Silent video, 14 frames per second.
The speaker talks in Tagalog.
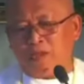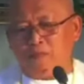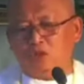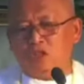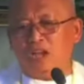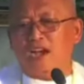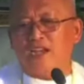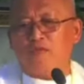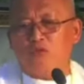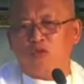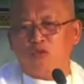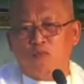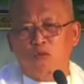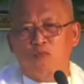gibutangan
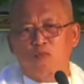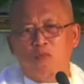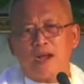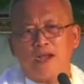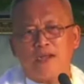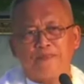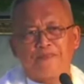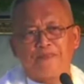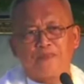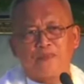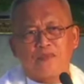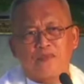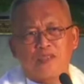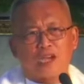imong bomba
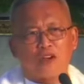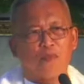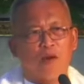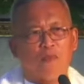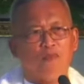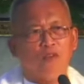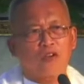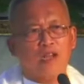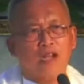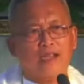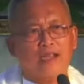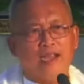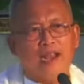aron mabungkag kay